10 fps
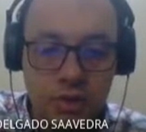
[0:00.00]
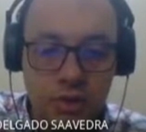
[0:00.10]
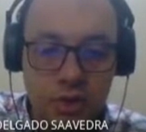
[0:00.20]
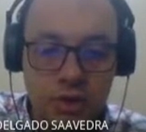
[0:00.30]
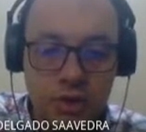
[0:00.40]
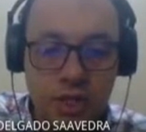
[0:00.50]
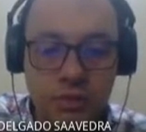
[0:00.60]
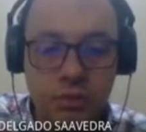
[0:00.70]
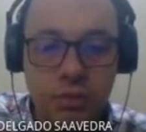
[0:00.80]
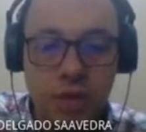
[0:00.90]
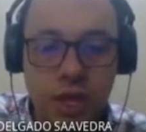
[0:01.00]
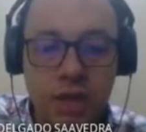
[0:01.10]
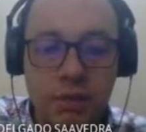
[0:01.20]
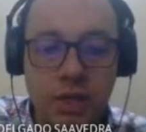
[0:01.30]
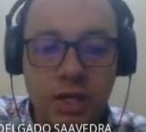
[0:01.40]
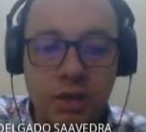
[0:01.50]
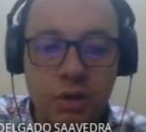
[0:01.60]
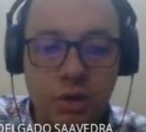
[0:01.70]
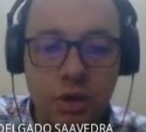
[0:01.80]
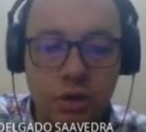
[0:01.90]
Entonces voy a meter
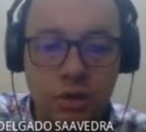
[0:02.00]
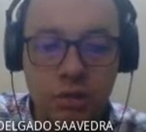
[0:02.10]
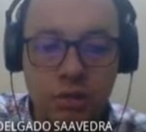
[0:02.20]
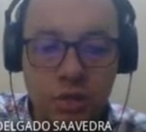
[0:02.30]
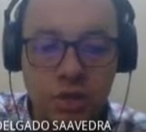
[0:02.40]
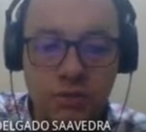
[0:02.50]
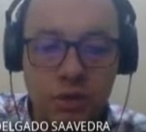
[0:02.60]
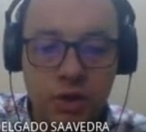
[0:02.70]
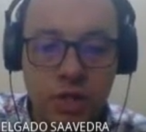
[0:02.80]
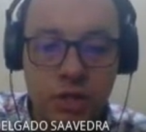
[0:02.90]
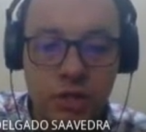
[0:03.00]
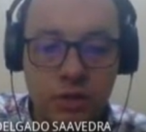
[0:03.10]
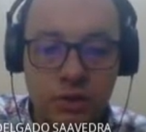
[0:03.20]
código, entonces for each,